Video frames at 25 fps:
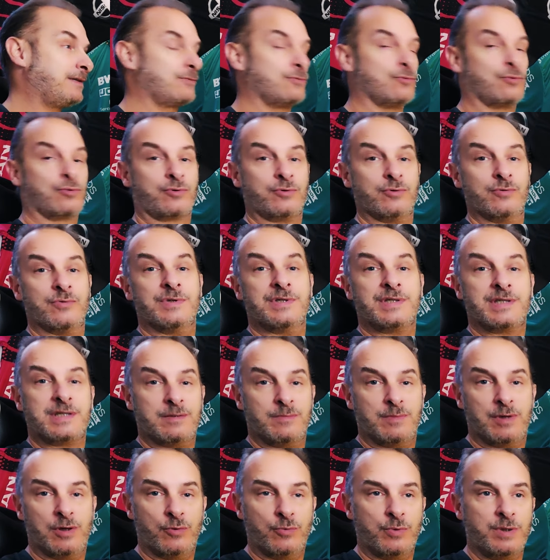donc une
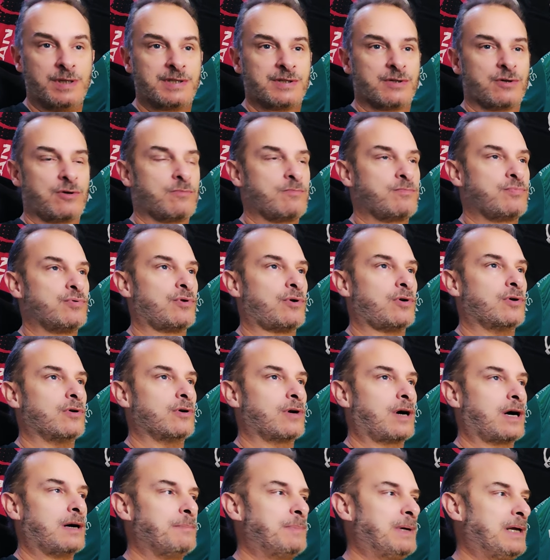6800 pour
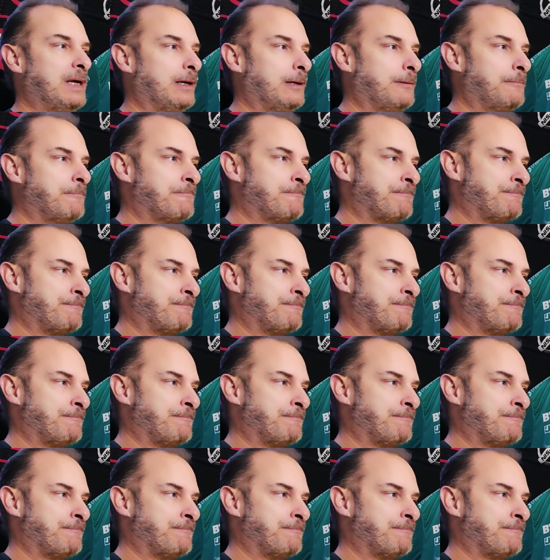euh, rappel,